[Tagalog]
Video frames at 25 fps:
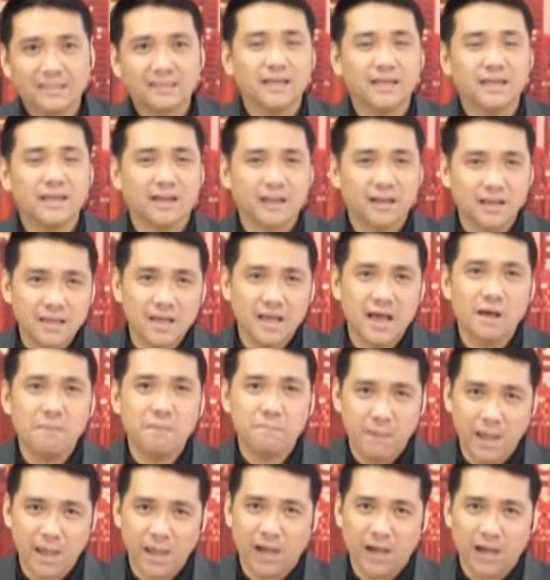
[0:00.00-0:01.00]
iring ang
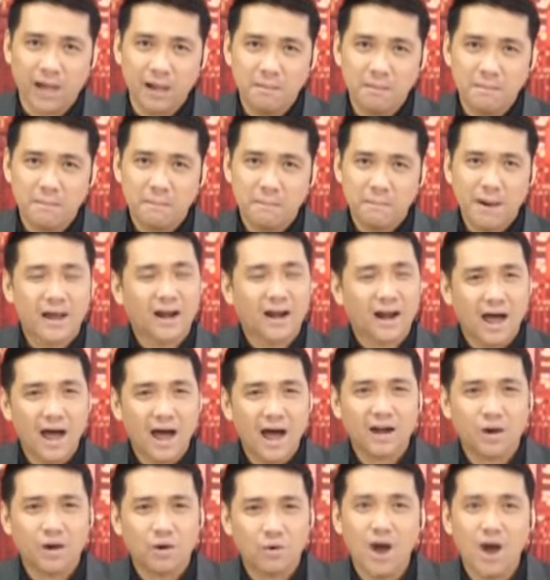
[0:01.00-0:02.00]
bell para
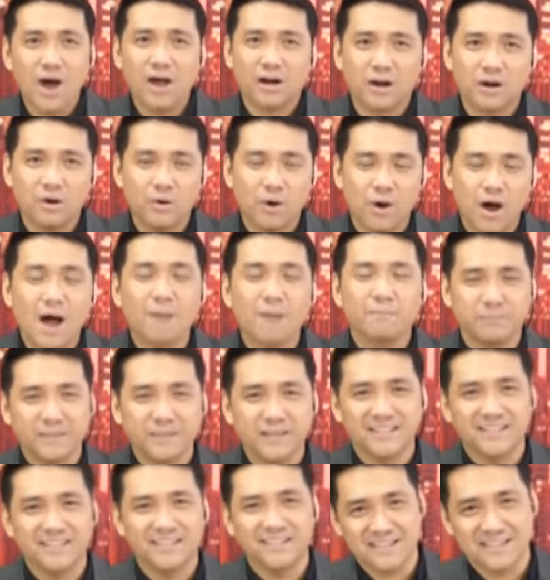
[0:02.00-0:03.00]
araw-araw
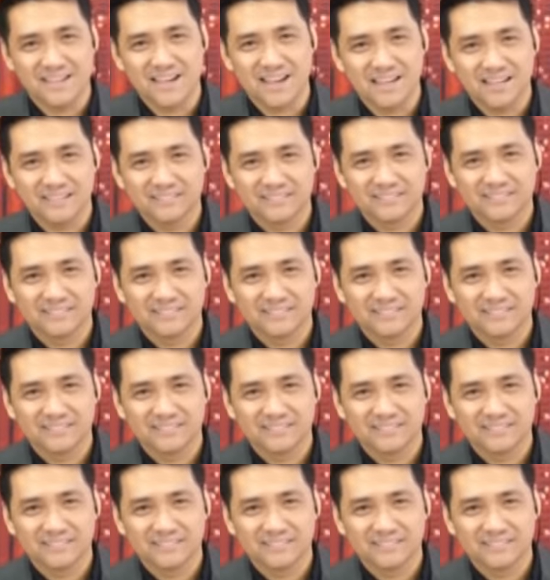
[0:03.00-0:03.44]
updated ka.